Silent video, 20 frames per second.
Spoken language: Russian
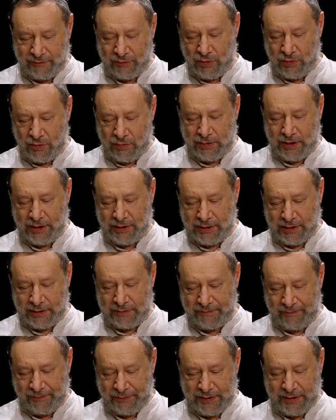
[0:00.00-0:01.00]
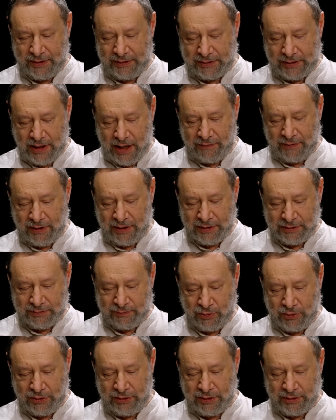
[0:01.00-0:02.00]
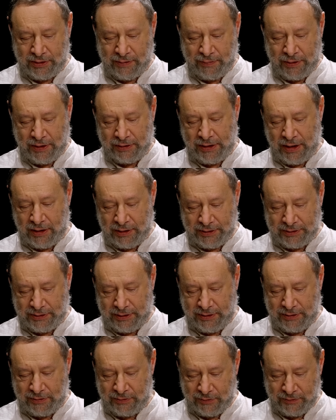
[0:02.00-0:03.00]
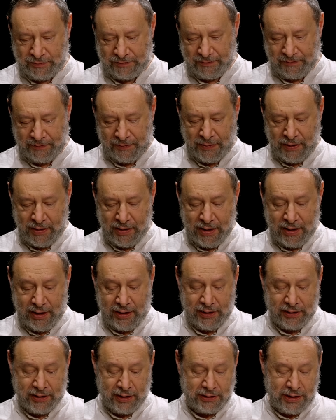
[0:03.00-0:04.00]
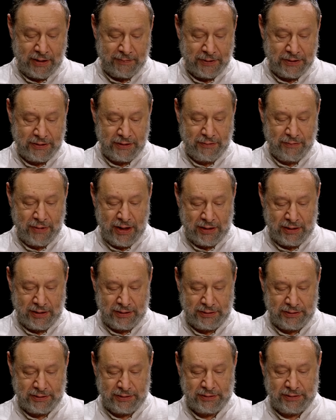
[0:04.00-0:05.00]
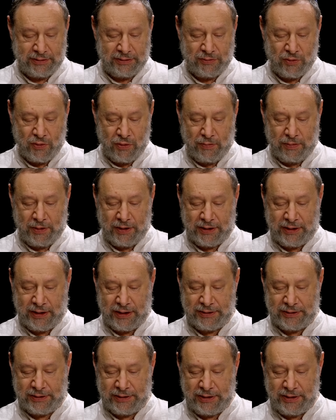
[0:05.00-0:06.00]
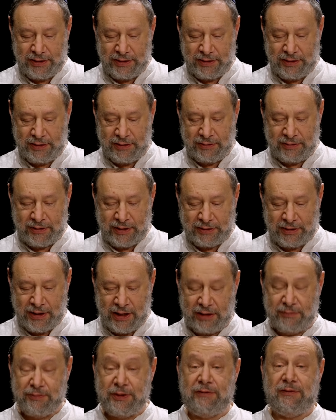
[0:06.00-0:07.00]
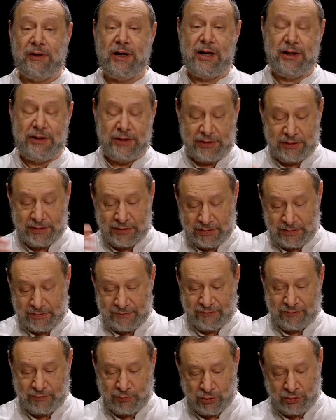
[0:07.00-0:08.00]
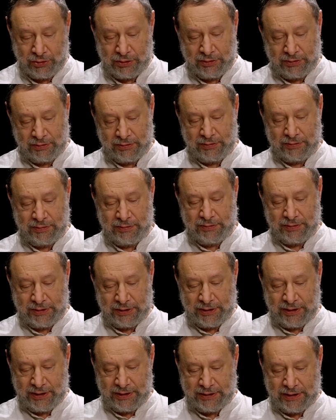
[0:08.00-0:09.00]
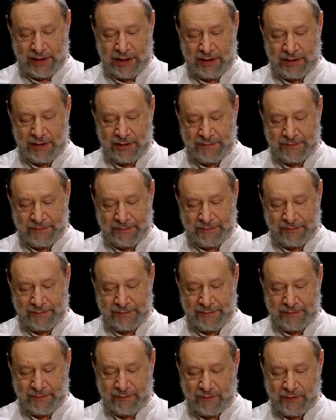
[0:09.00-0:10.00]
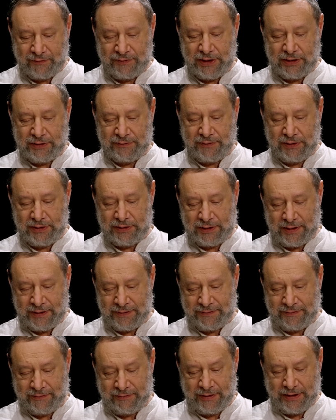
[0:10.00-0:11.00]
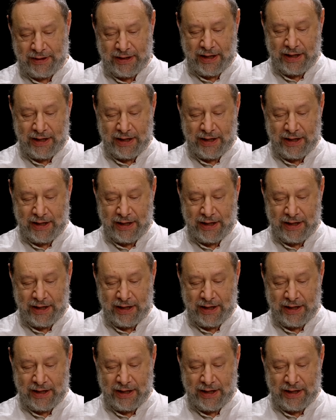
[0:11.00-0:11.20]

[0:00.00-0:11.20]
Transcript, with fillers: его облако, и слава Господня наполняла скинию. И когда поднималось облако от скинии, тогда отправлялись в путь сыны Израиля во все свои странствия.